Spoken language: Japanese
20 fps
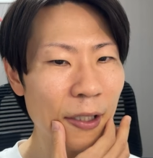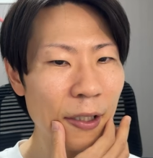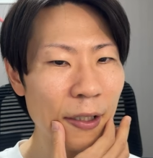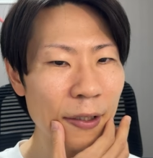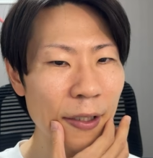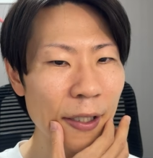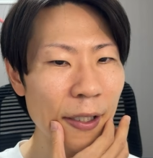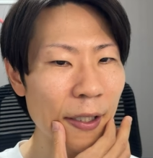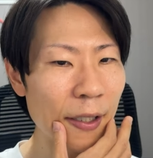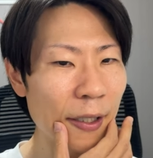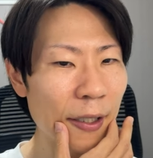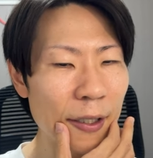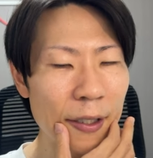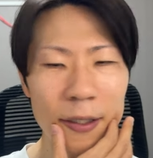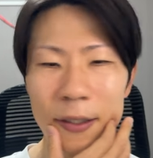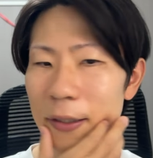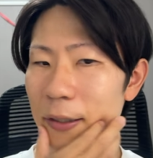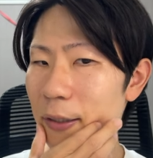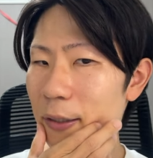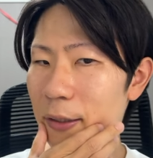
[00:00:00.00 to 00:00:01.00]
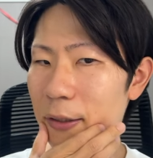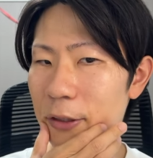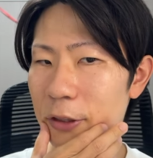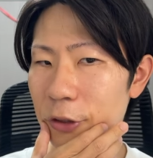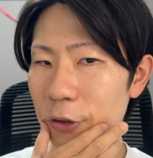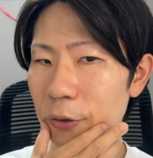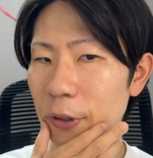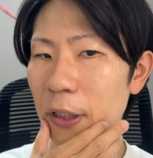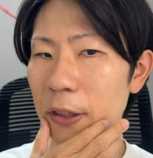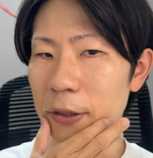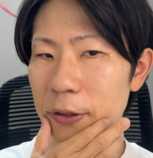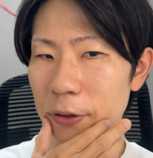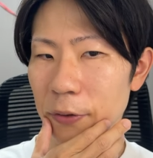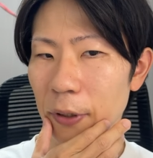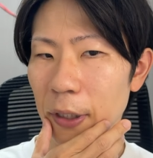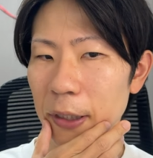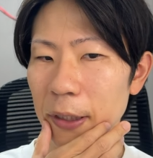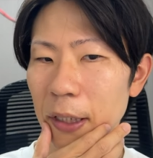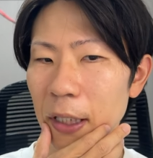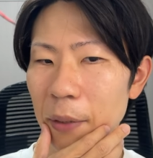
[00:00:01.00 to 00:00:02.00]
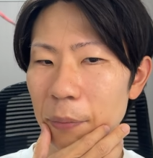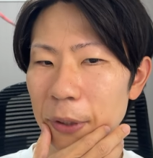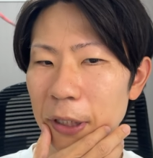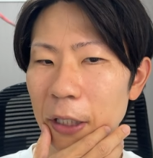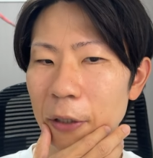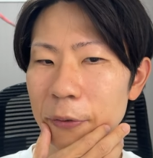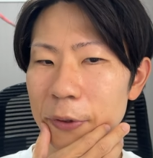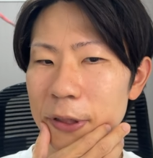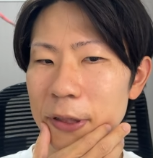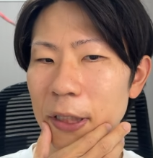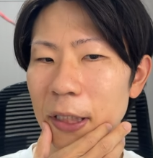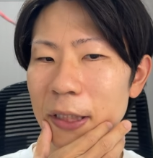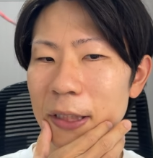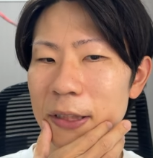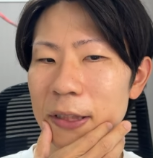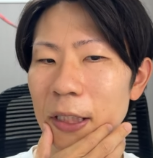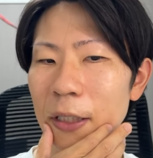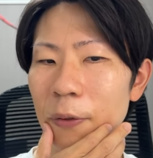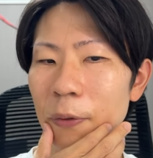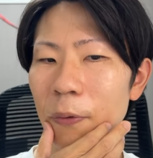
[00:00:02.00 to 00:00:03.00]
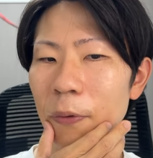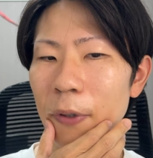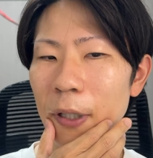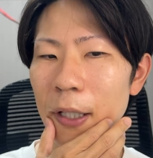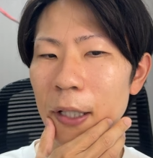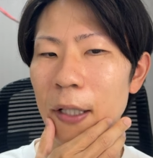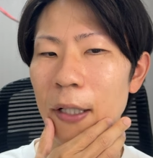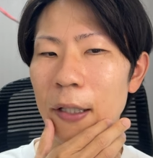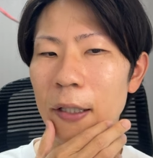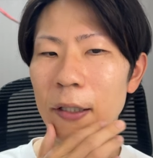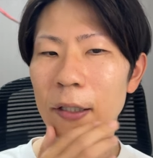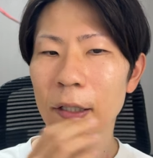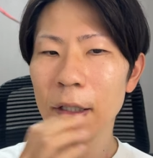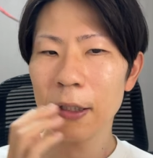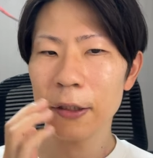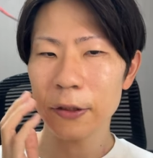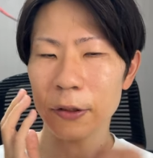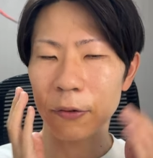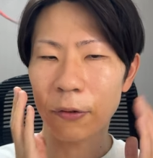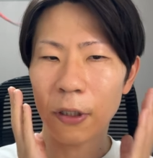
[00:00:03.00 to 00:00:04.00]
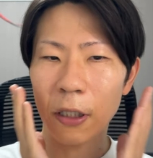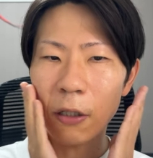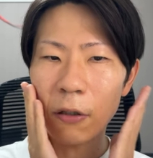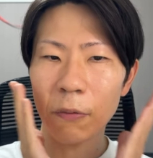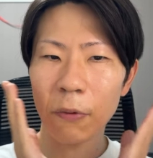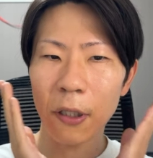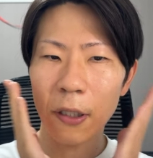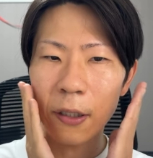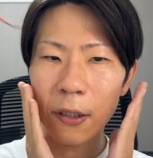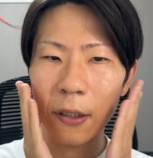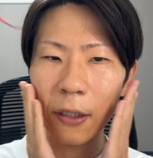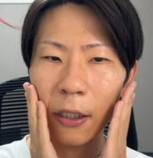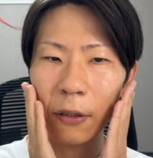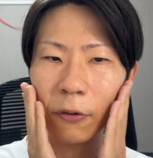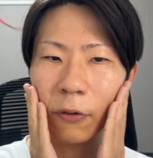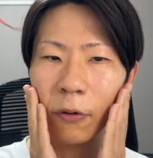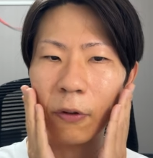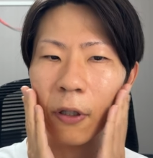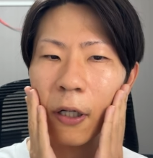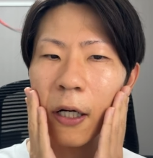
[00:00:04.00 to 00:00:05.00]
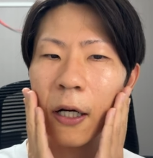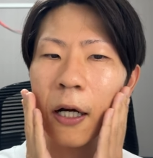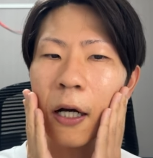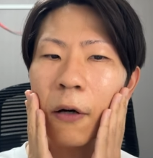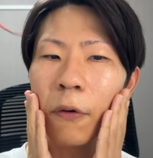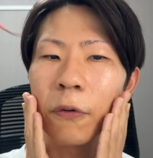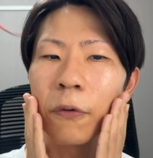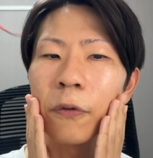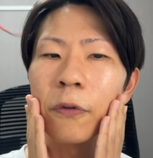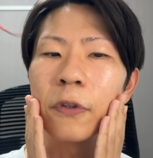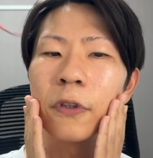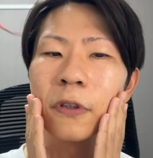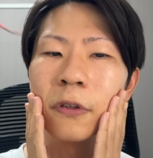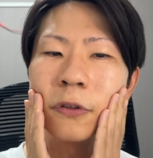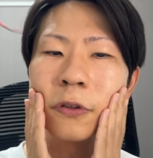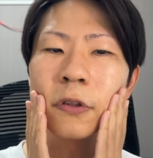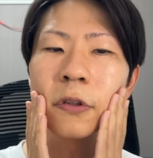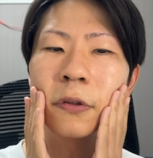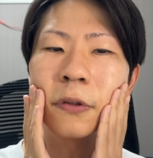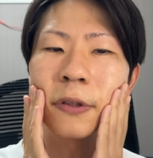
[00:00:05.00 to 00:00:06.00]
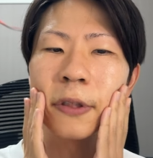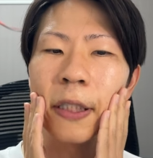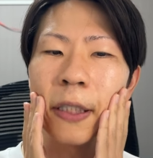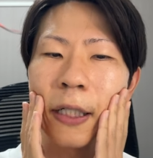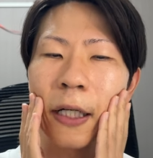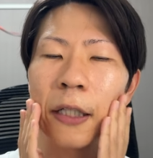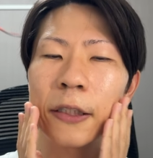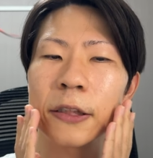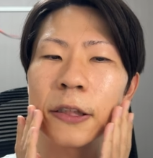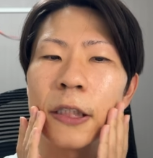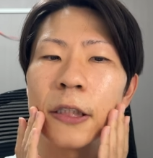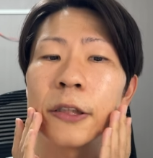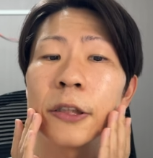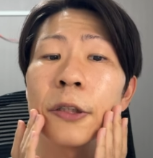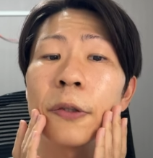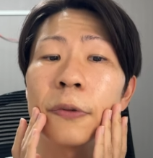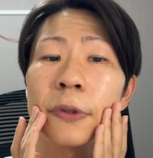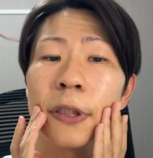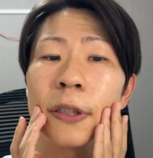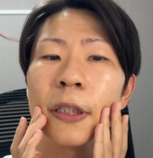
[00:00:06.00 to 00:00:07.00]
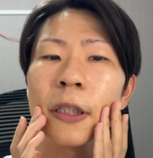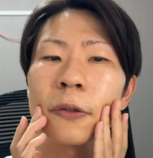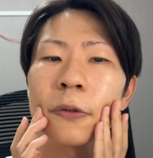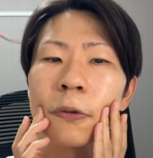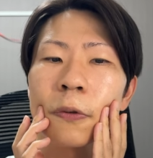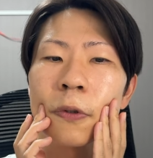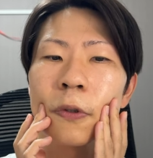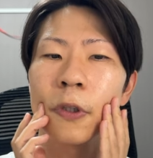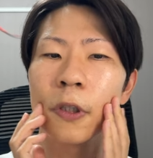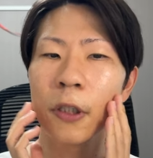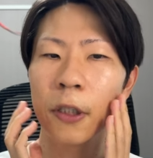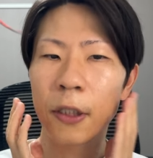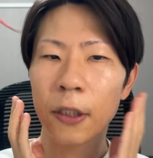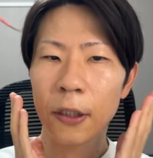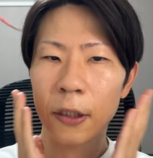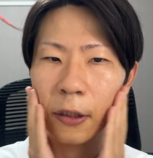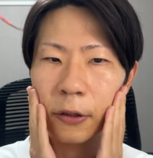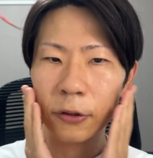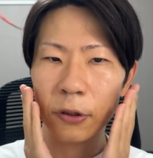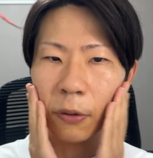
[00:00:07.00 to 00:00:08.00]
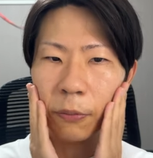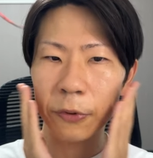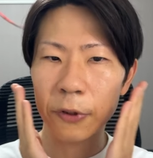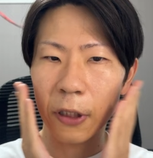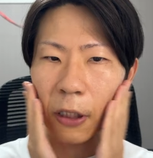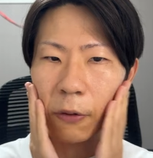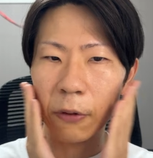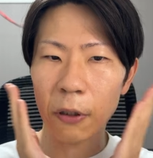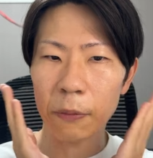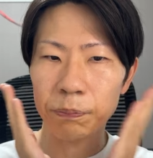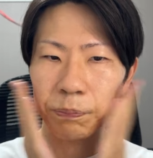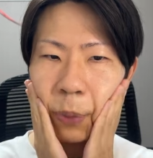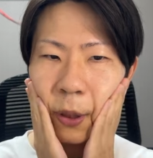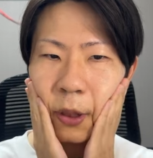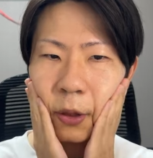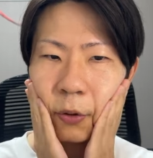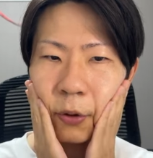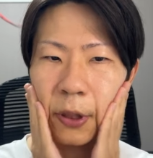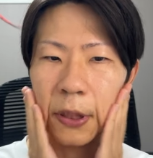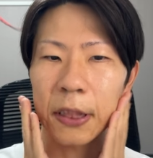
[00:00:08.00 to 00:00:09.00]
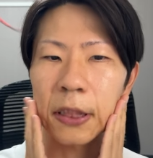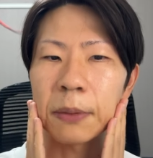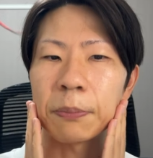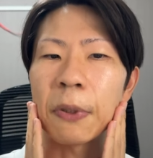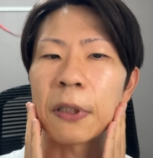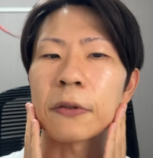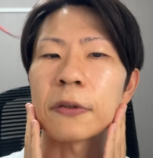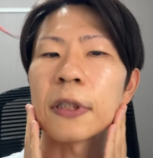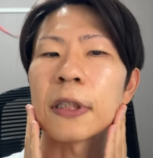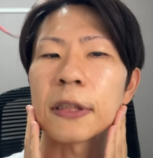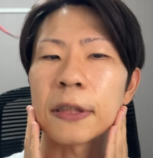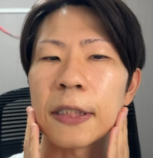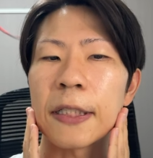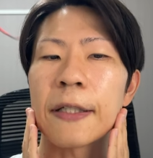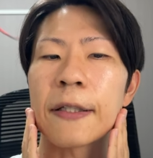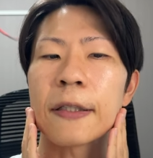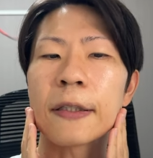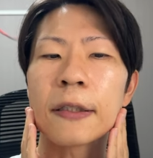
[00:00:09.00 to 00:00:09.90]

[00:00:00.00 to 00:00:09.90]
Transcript: で、重要なんですよ。歯並び直したりした方が、その顔が、あの、歯を抜くんで、歯列矯正だと。その分顔がパッと引き締まるんですね。